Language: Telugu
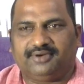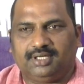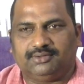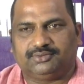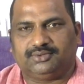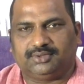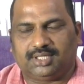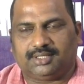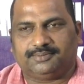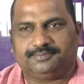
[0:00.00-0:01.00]
ఫీల్ అవుతూ
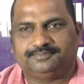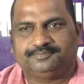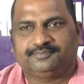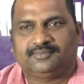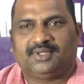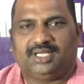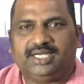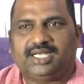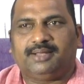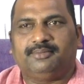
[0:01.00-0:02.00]
ఉంటారు
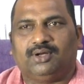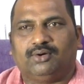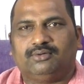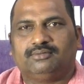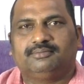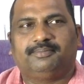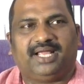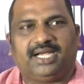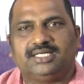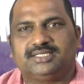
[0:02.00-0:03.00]
ఈ టైంలో
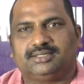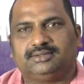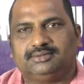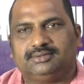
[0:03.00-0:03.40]
పేరెంట్స్